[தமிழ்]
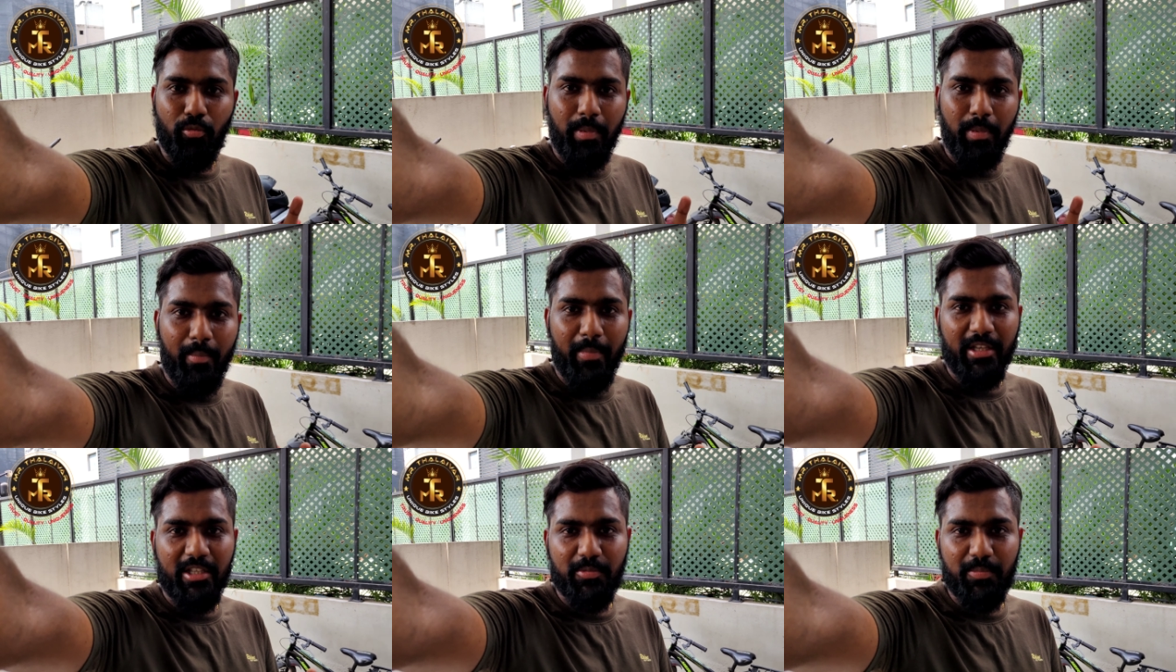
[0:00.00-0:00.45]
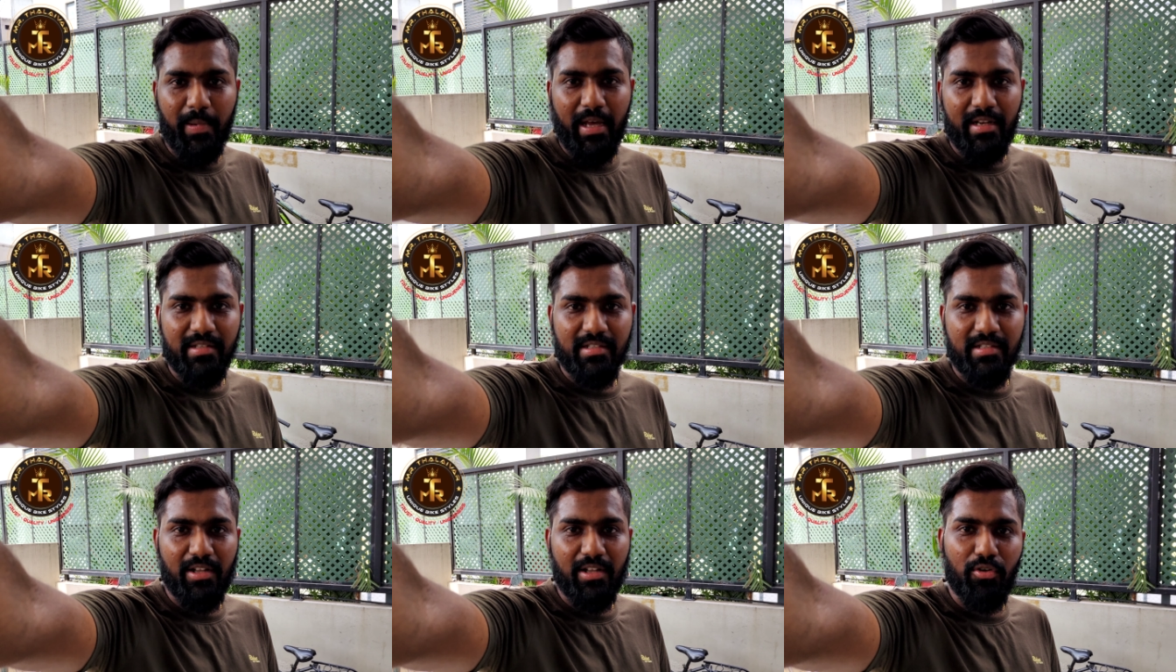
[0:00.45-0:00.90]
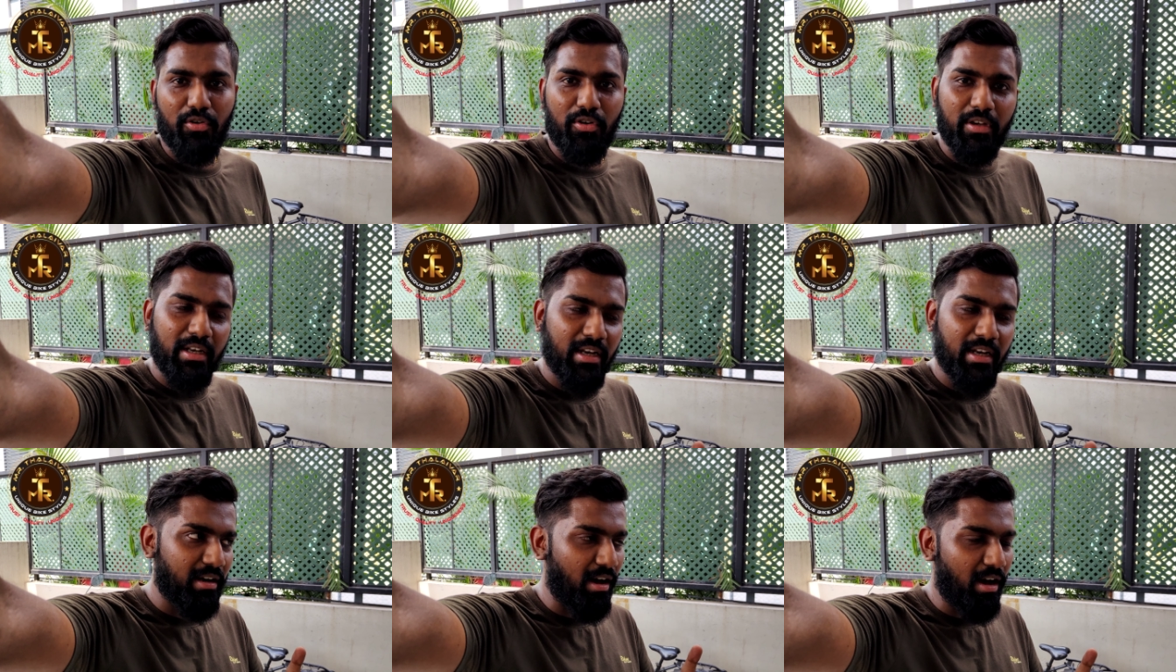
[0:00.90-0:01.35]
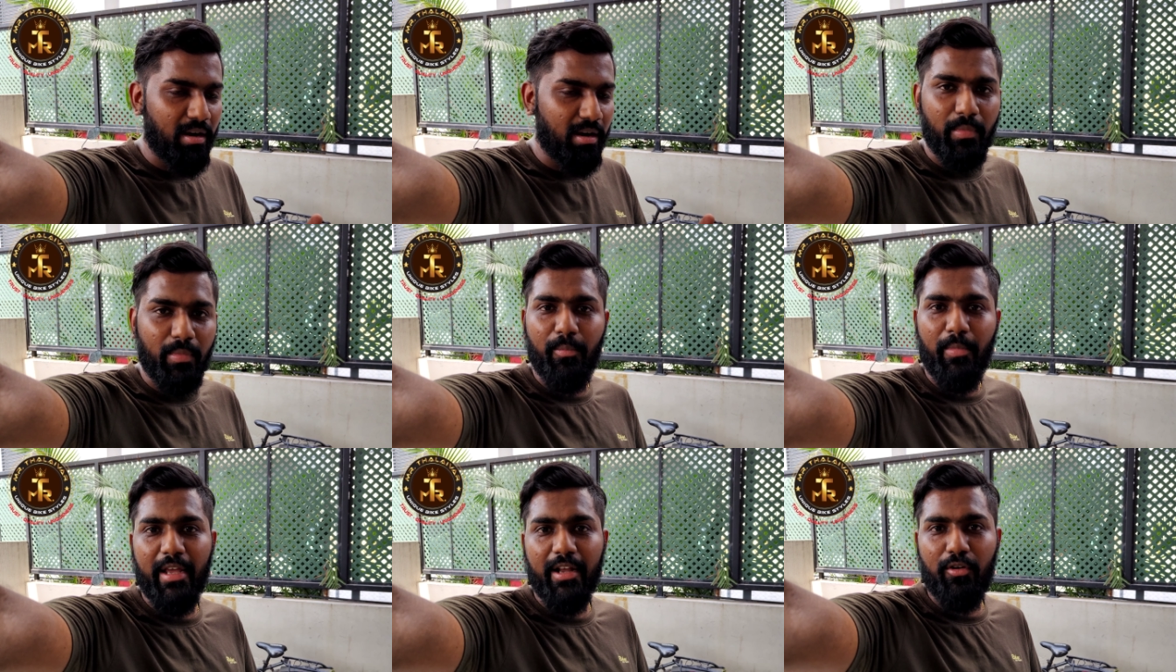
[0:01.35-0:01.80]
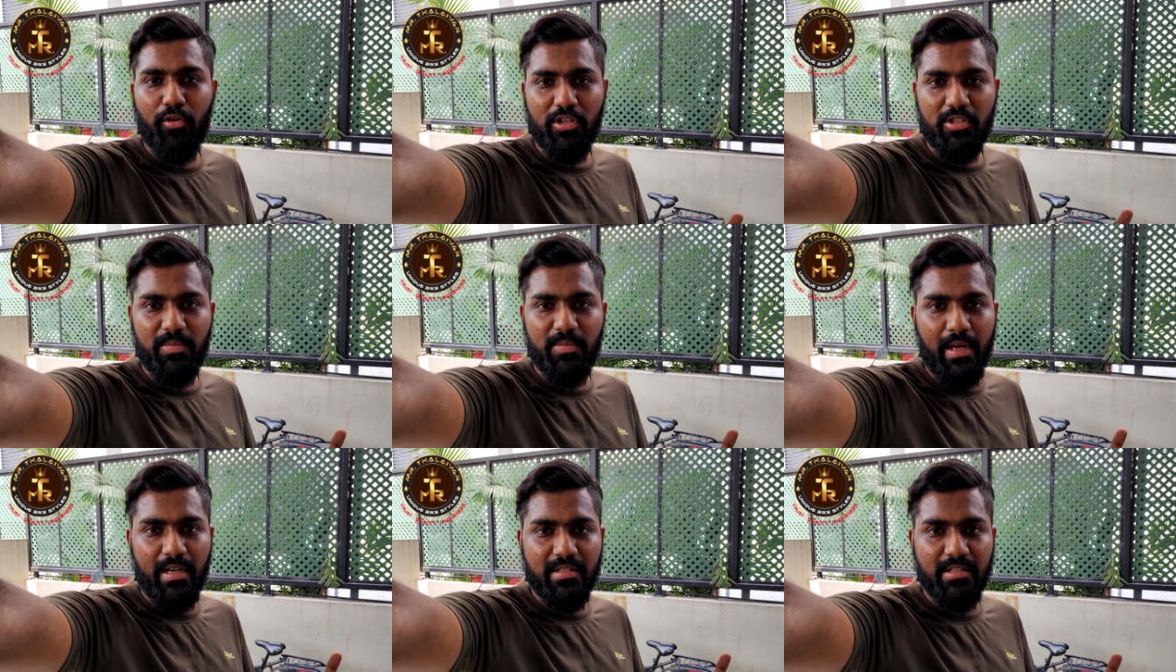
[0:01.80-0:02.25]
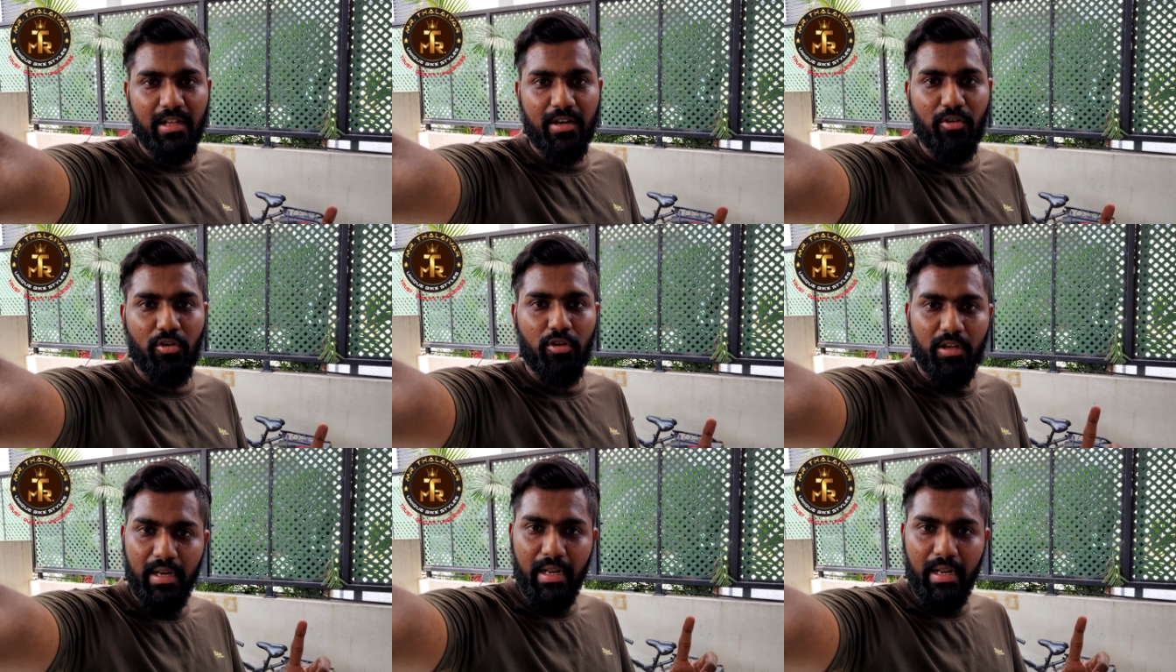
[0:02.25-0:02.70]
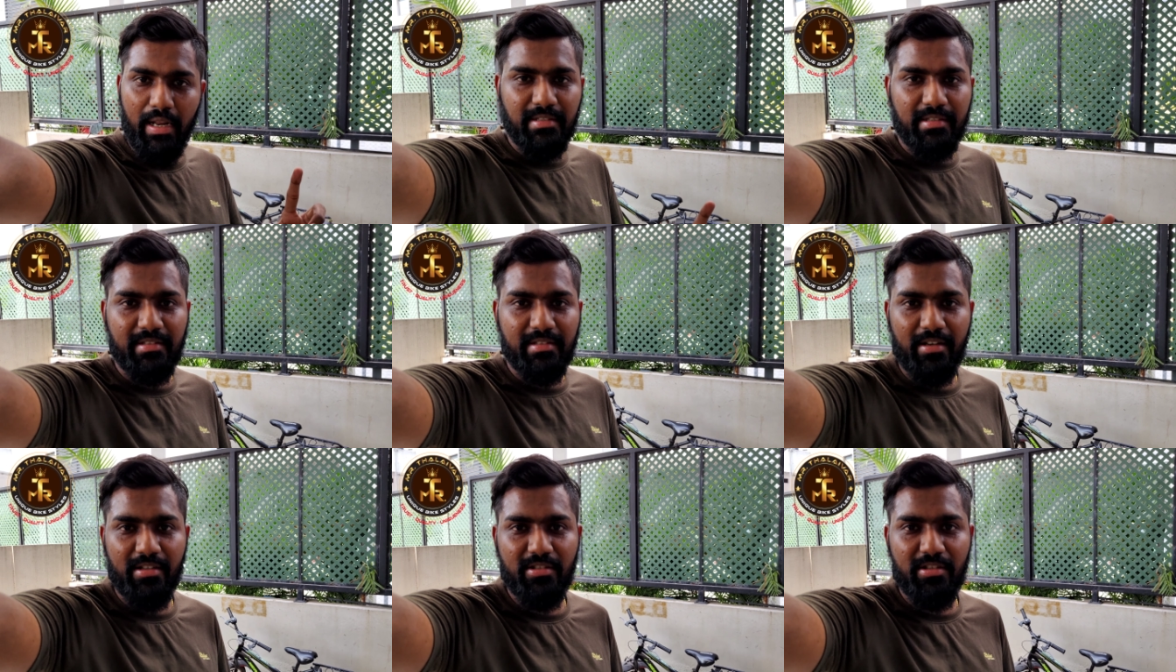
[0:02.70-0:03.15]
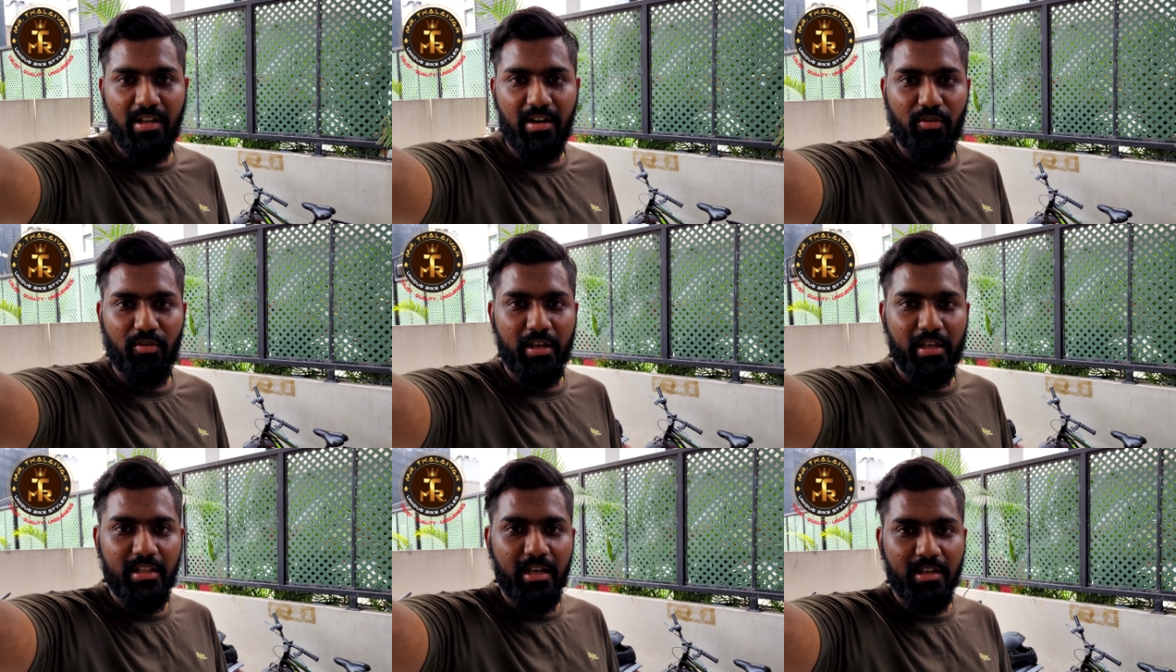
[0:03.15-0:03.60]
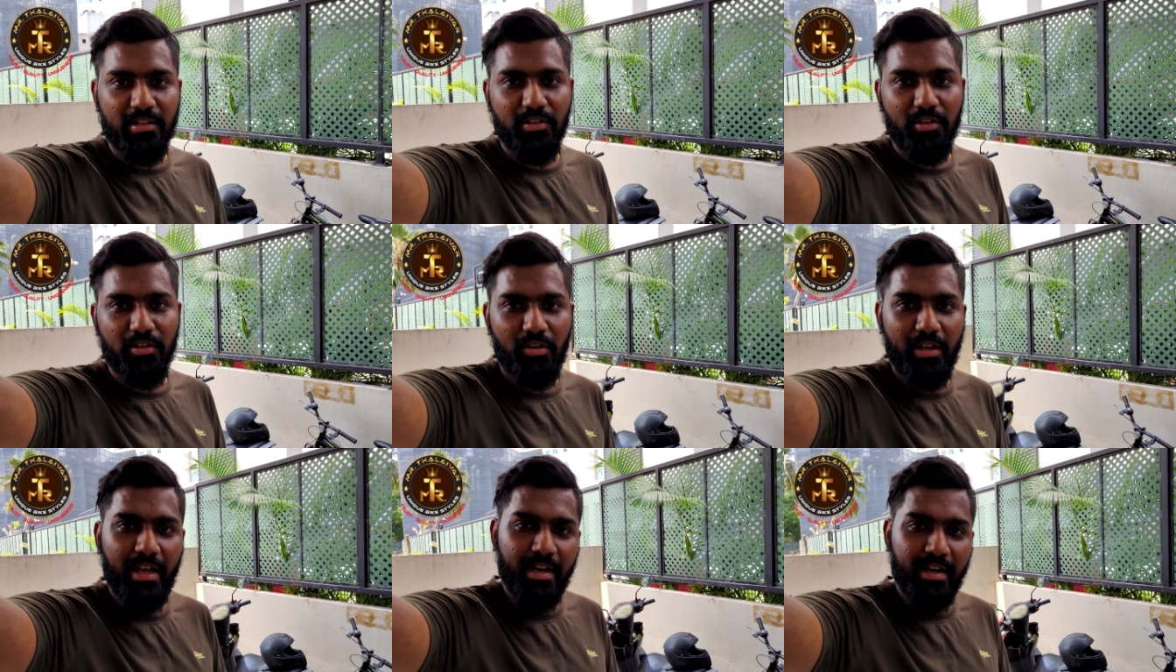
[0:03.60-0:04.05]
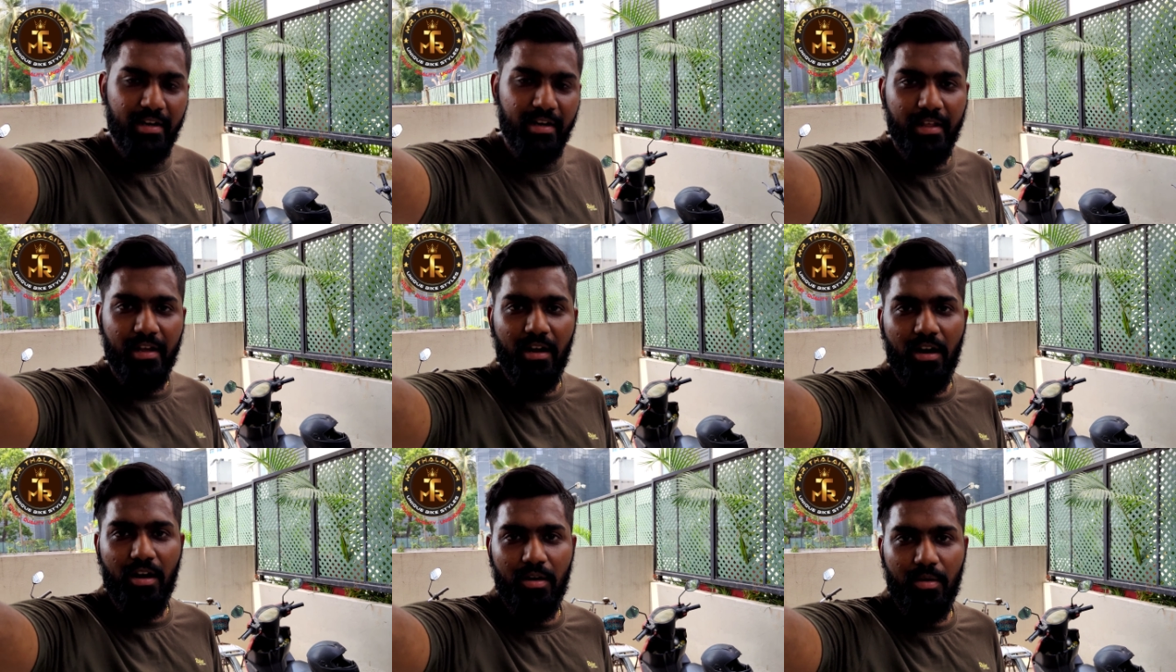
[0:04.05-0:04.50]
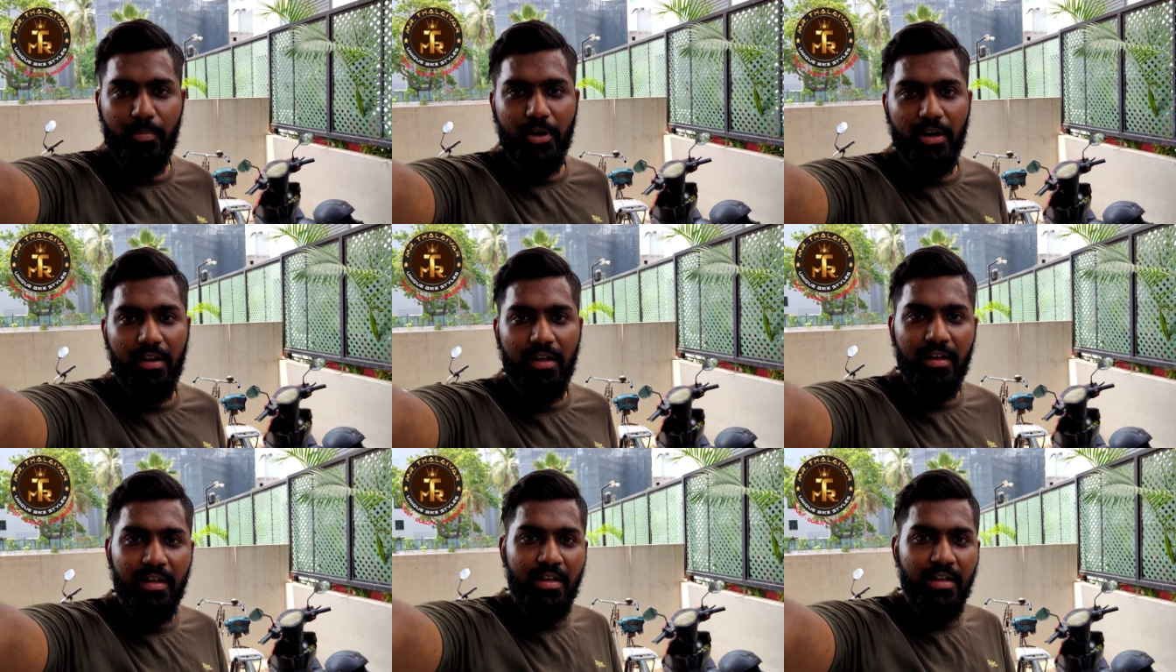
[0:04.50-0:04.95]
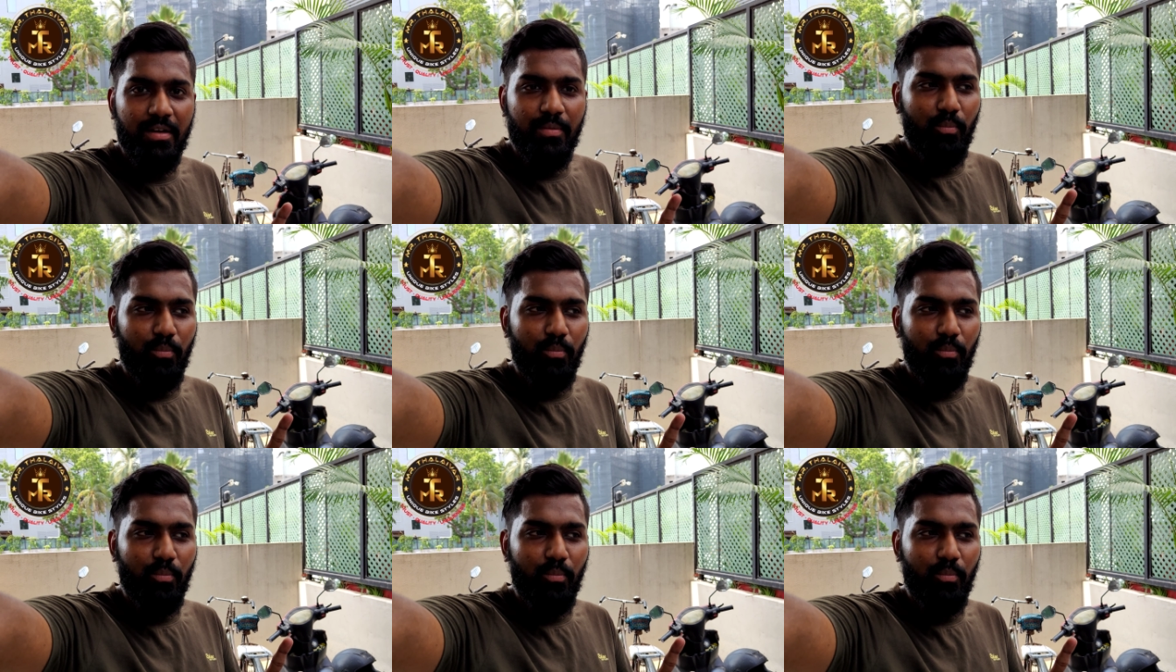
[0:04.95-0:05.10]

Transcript: சூப்பர் பிக் ஸ்பேர்ஸாக இருக்கட்டும் இல்லை நார்மல் பைக்கோட ஸ்பேர்ஸாக இருக்கட்டும் இல்லை ஆக்சசரிஸாக இருக்கட்டும் எதாக இருந்தாலும் என்கிட்ட நீங்கள் ஆர்டர் பண்ணலாம்